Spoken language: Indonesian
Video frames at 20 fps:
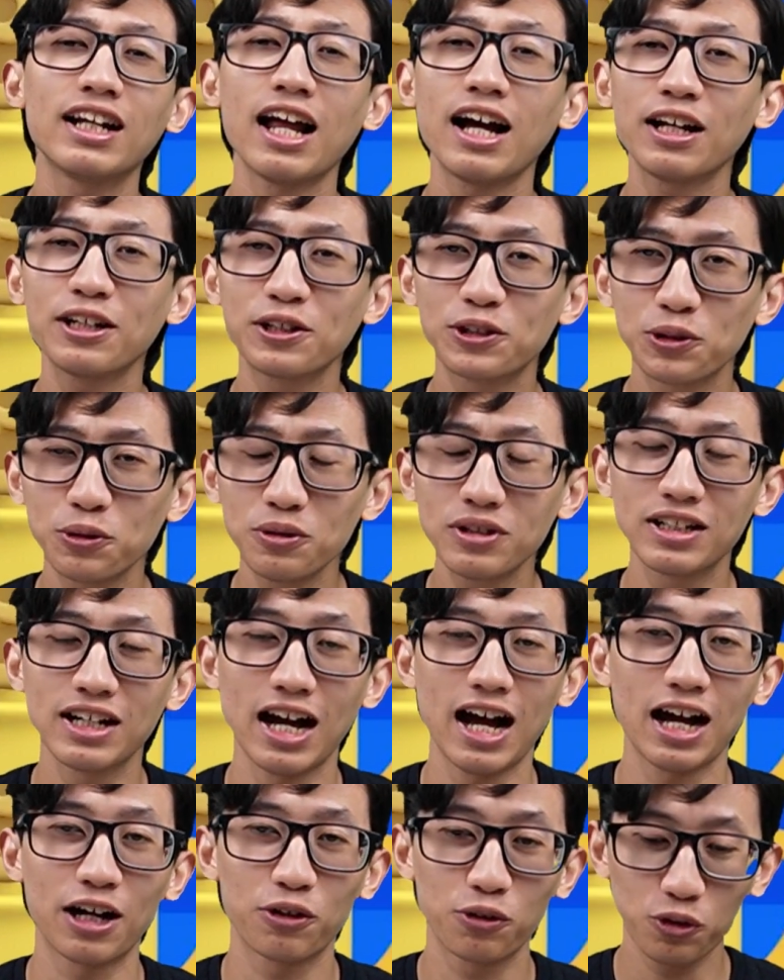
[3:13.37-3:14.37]
langsung ke
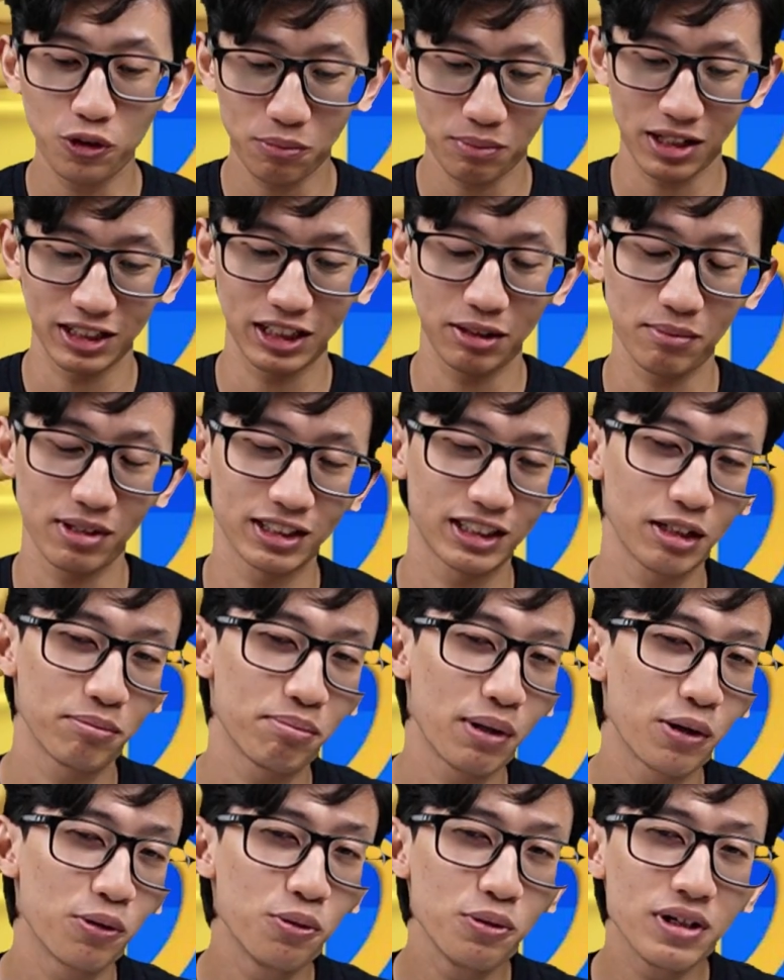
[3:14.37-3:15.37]
akun masing-masing
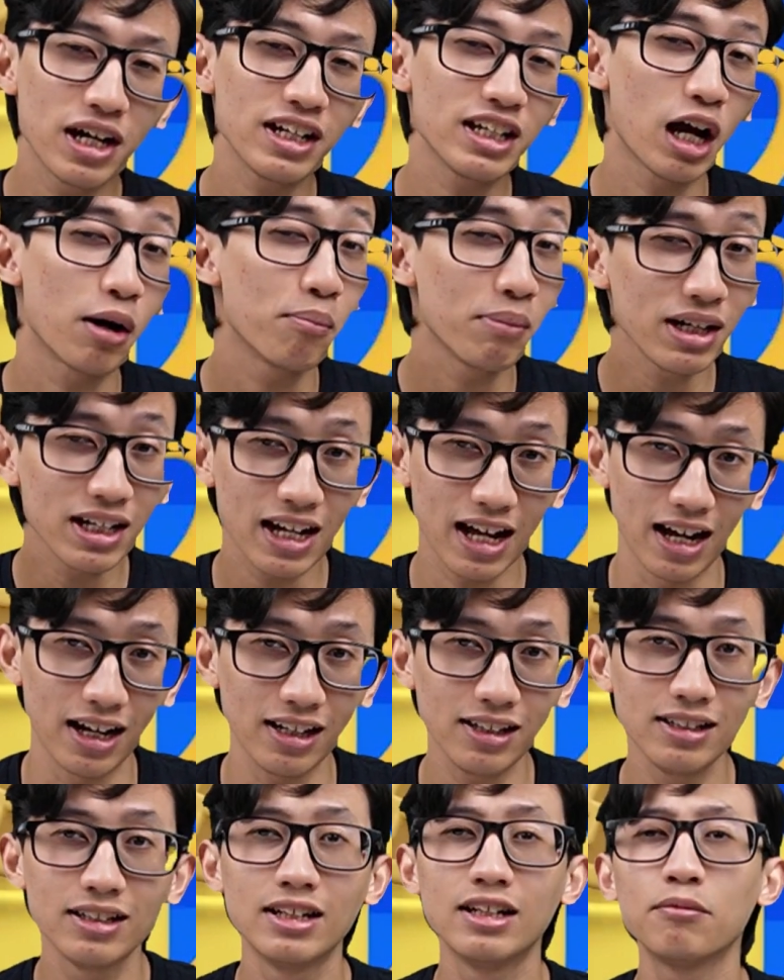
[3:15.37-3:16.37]
pengguna yang menang